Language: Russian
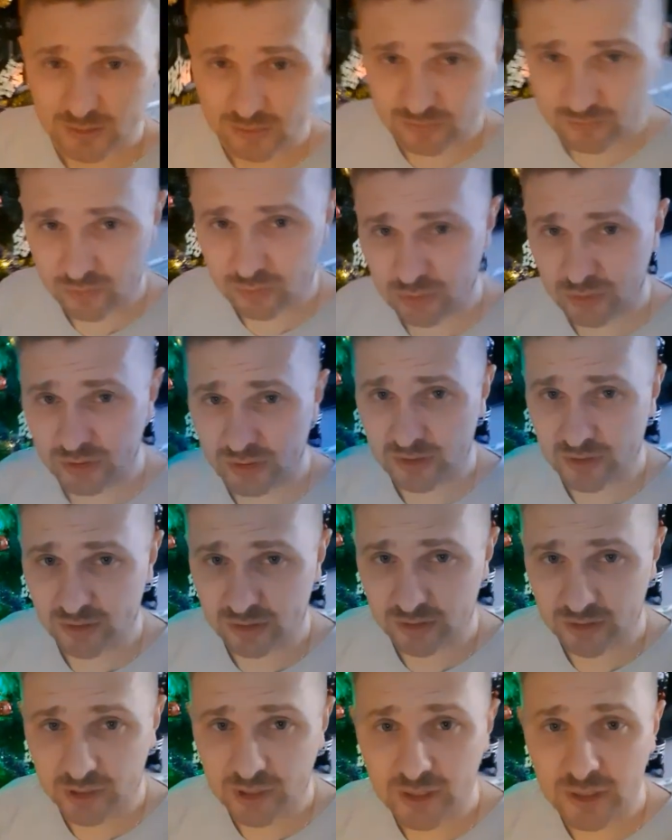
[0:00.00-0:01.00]
Вот.
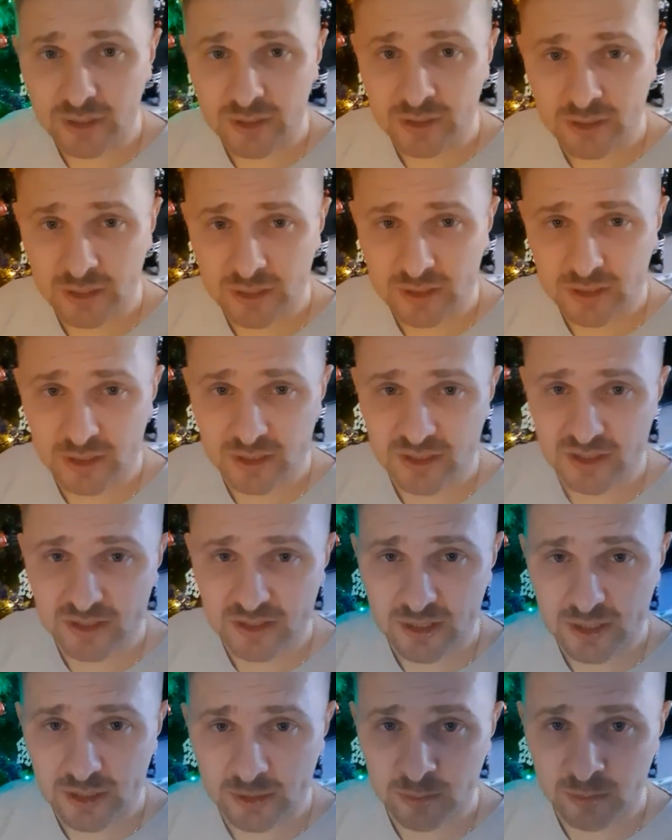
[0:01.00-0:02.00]
И на этой
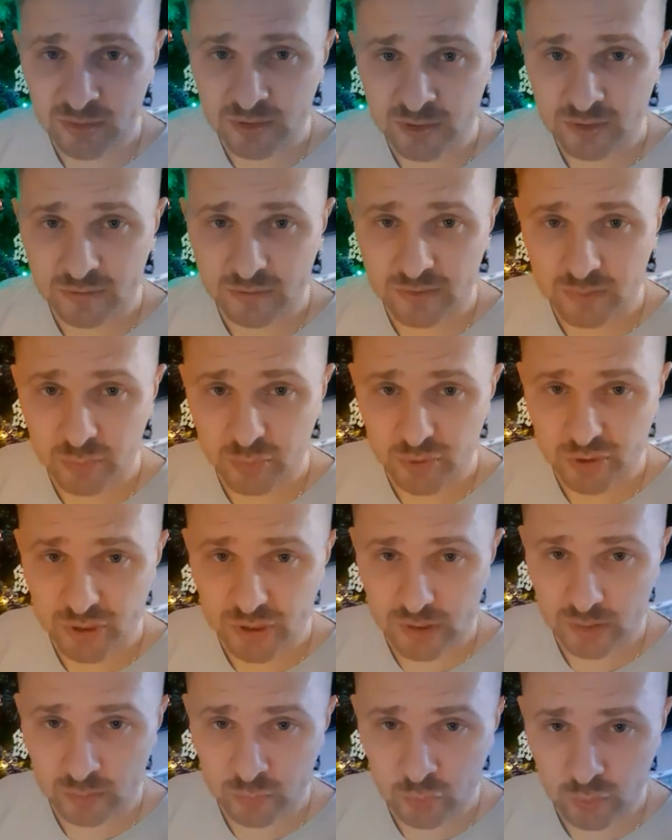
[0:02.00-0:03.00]
неделе мы
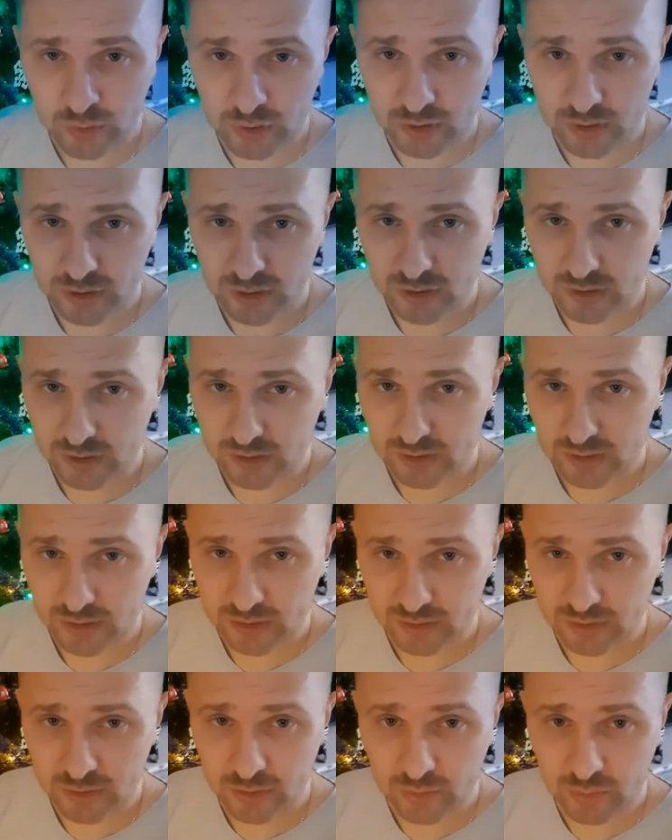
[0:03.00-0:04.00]
выпустим
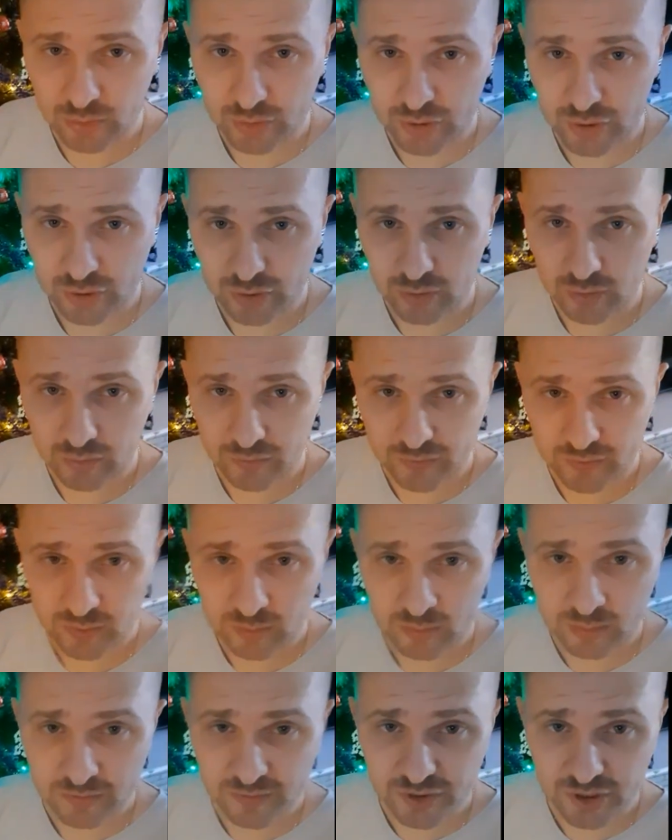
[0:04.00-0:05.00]
около 3-4
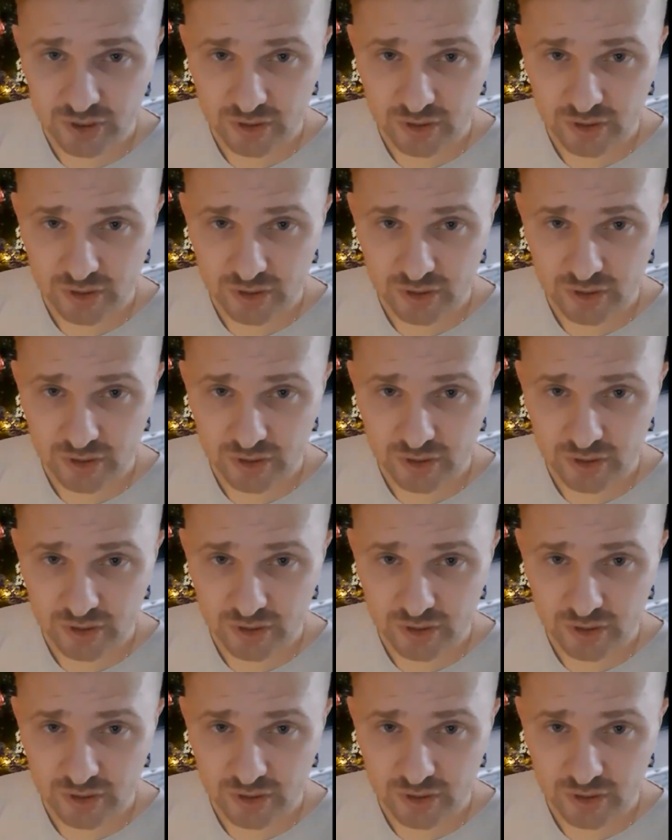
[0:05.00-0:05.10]
фильмов.